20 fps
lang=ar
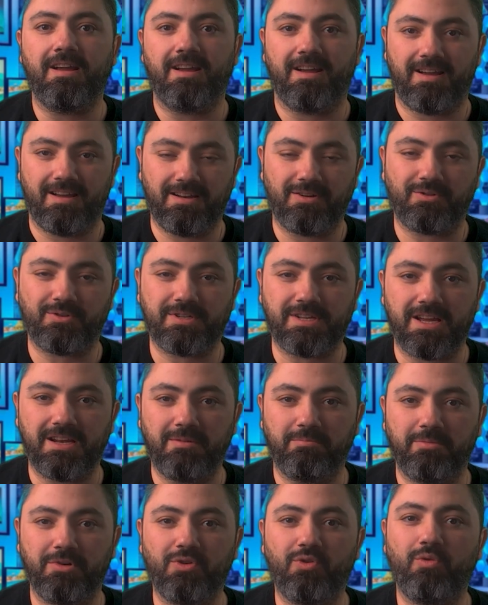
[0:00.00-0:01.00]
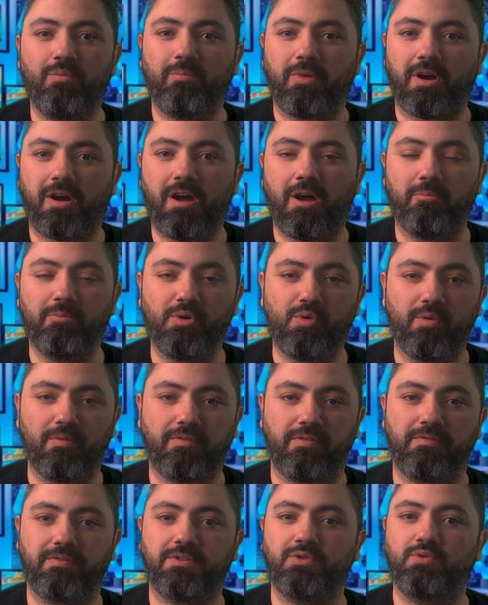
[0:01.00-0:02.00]
اهلا وسهلا بكم برحب
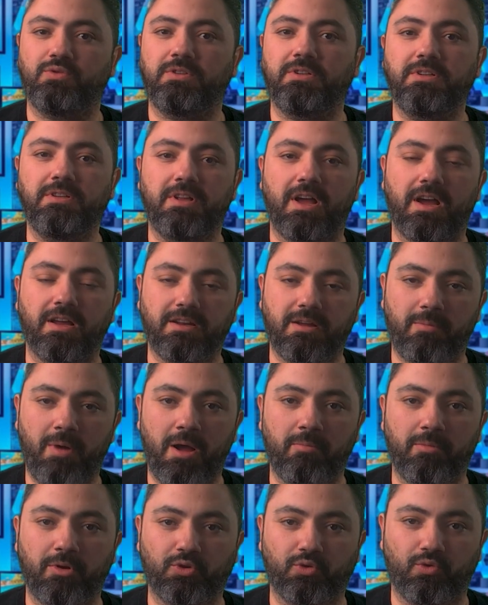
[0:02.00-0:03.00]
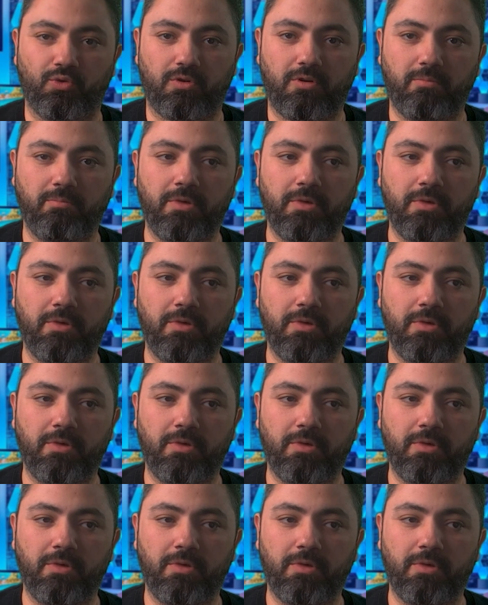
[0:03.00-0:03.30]
بكم في فيديو جديد انا محمد غراب